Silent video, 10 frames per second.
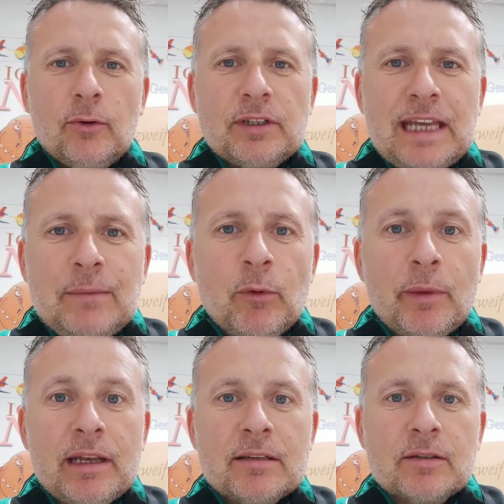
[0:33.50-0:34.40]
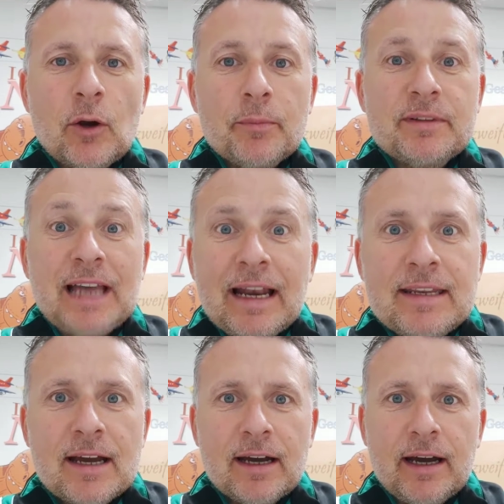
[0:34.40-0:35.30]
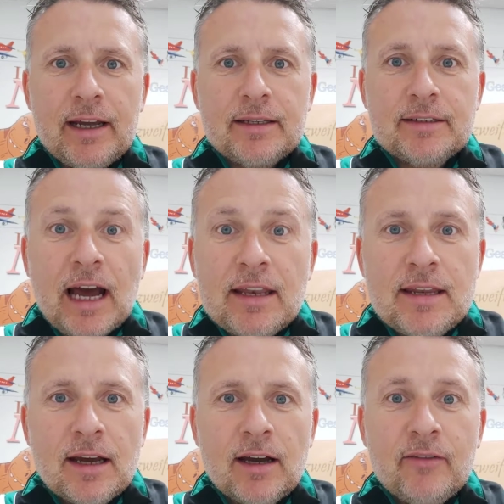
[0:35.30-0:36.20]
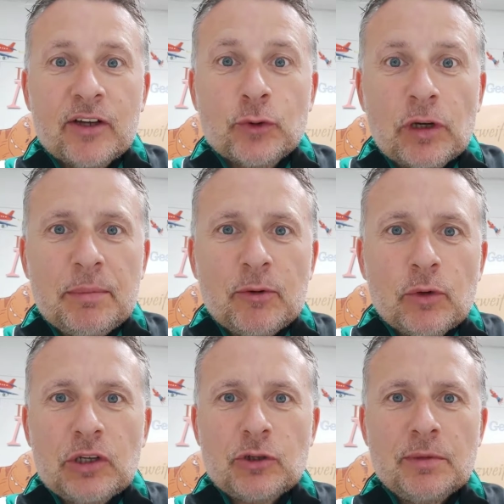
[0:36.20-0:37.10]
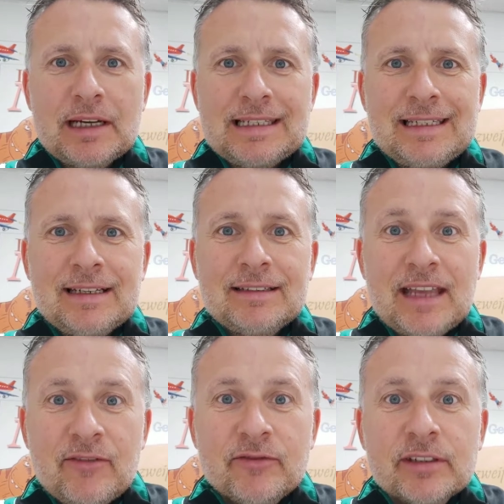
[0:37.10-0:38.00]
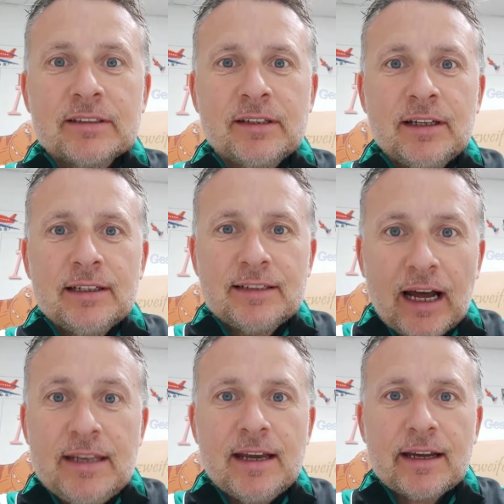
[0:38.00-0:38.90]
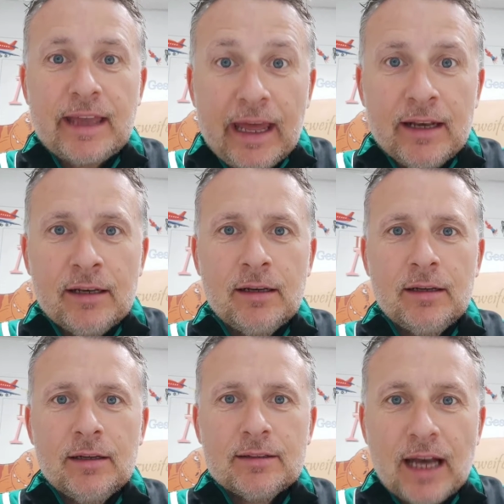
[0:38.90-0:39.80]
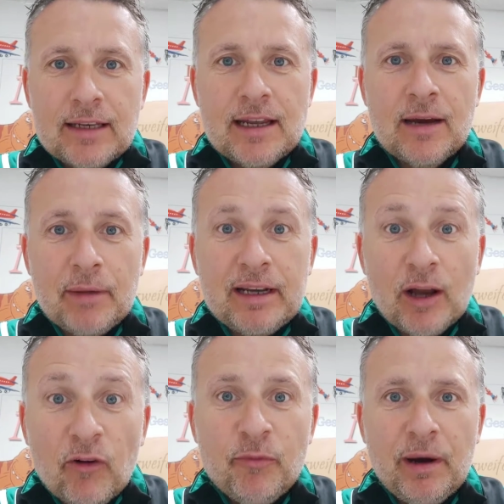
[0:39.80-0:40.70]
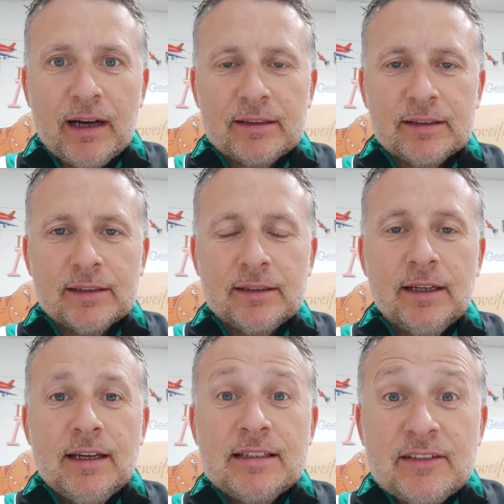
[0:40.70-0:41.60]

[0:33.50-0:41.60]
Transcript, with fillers: Und jeden Moment kommt Tanja rein. Tanja, wer Shogi Banuki schon mal gesehen hat, der wird Tanja kennen. Tanja, meine Laufpartnerin.